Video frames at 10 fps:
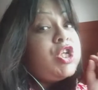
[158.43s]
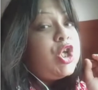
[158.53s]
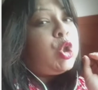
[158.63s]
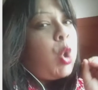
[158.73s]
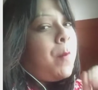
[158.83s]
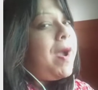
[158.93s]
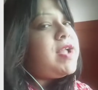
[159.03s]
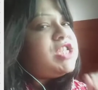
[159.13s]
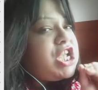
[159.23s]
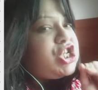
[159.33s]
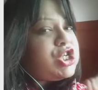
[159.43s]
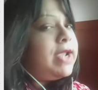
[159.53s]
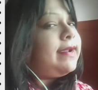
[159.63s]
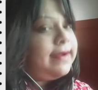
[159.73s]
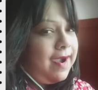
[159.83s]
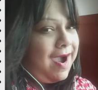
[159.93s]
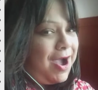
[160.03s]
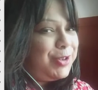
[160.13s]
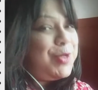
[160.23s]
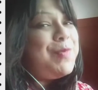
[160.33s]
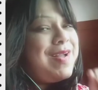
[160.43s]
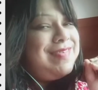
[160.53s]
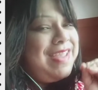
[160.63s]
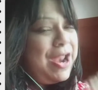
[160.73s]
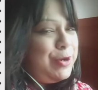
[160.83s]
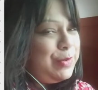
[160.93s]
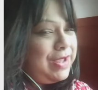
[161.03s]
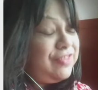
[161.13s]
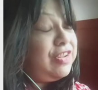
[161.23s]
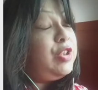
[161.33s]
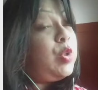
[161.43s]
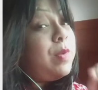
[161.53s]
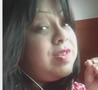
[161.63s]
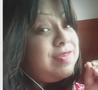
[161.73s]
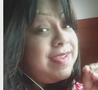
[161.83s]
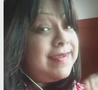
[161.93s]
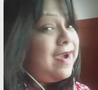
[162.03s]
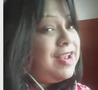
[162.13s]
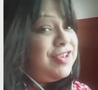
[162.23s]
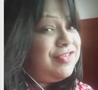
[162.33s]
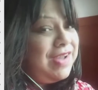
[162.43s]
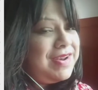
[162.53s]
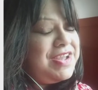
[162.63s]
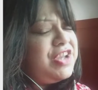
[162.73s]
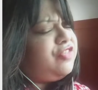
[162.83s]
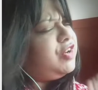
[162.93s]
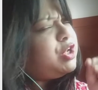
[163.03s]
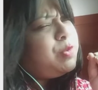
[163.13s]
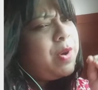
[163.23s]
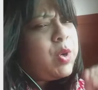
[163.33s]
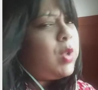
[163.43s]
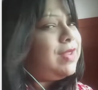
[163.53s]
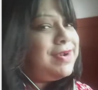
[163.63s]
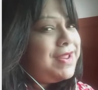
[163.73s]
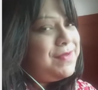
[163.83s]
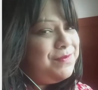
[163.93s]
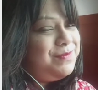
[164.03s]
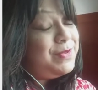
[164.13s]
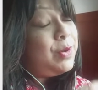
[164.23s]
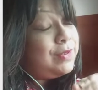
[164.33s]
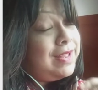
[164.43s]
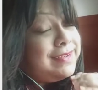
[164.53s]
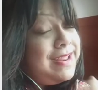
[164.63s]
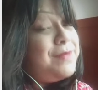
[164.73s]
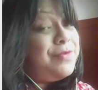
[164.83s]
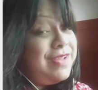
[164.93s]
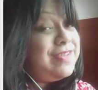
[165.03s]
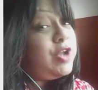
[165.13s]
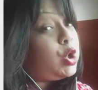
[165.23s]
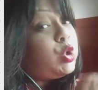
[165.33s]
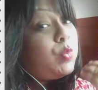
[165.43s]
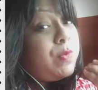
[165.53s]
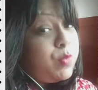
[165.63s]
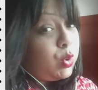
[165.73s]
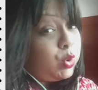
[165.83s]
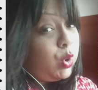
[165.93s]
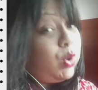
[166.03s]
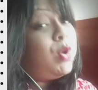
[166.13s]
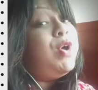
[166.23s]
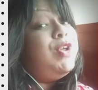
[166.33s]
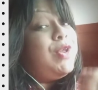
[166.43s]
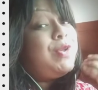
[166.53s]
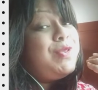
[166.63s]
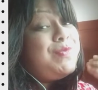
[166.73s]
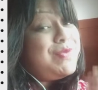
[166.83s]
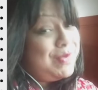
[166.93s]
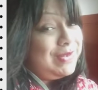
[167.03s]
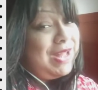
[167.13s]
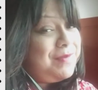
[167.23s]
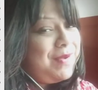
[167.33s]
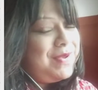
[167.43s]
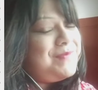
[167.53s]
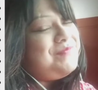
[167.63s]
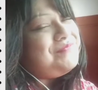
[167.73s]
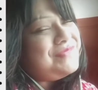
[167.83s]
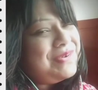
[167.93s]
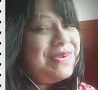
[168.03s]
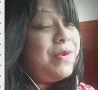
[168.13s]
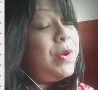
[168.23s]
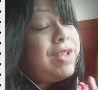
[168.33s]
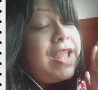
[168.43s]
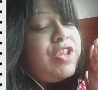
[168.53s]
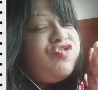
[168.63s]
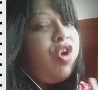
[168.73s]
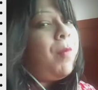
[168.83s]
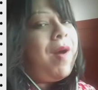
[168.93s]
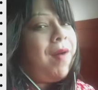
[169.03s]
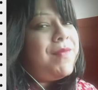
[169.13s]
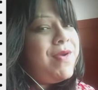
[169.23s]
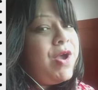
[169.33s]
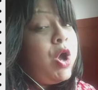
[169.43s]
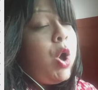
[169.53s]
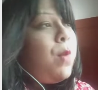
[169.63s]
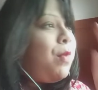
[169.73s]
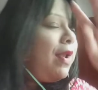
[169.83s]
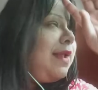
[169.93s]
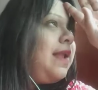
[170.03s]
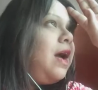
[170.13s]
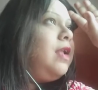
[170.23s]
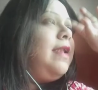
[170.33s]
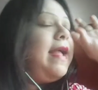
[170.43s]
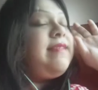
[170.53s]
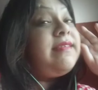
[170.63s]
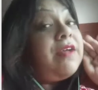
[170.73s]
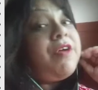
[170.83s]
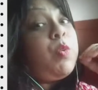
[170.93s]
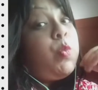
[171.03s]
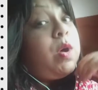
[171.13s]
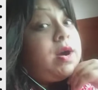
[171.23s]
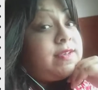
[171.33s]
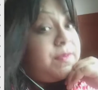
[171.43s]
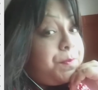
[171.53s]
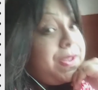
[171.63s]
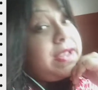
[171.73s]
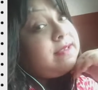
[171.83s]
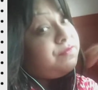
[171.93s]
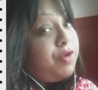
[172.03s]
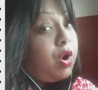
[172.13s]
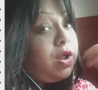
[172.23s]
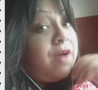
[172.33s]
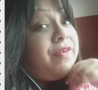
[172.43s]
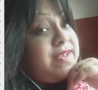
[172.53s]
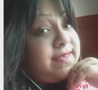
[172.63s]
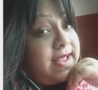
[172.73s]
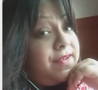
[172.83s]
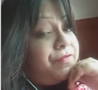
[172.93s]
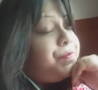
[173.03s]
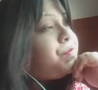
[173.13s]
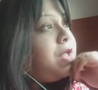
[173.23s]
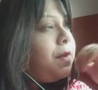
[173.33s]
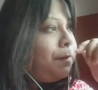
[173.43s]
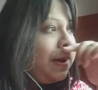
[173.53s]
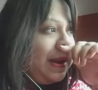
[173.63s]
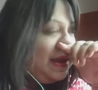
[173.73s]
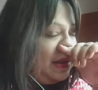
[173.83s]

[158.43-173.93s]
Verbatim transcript: যে তোমার যে শিক্ষা তোমার যে এডুকেশন তোমার যে কালচার সেটা তোমার কথাটাই কথাতেই বোঝা যায় যখন তুমি মুখ খোলো তখন তুমি কথা বলো ওটাই জবাব বলে না লেটস আওয়ার ওয়ার্ক স্পিক্স ফর আওয়ার সেলফ মানে